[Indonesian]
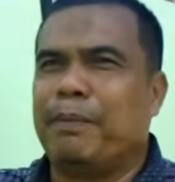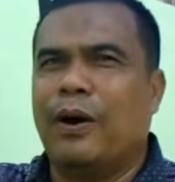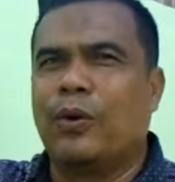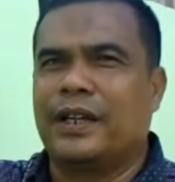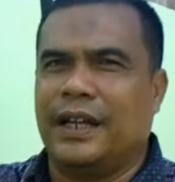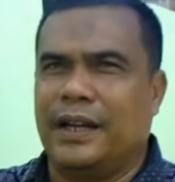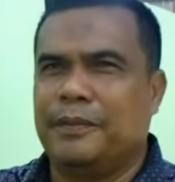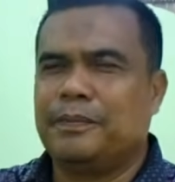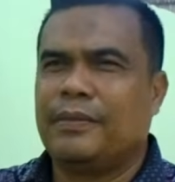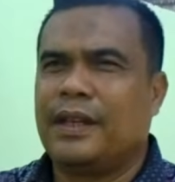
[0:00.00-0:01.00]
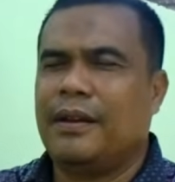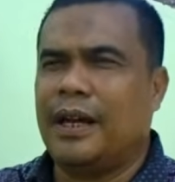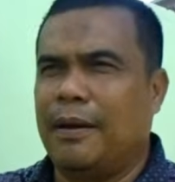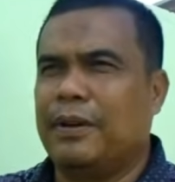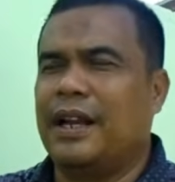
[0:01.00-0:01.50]
powernya,
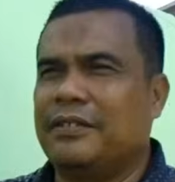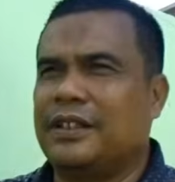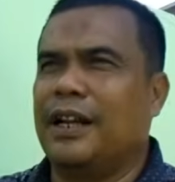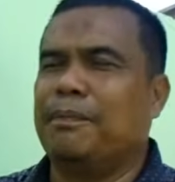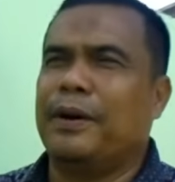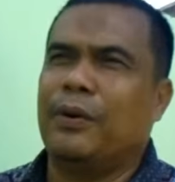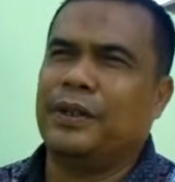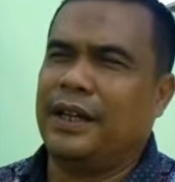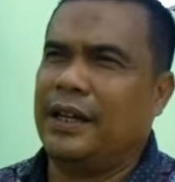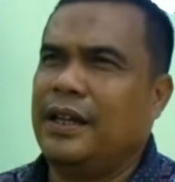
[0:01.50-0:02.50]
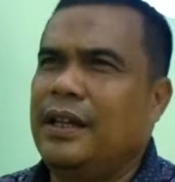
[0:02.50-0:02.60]
uh, pada setelan powernya.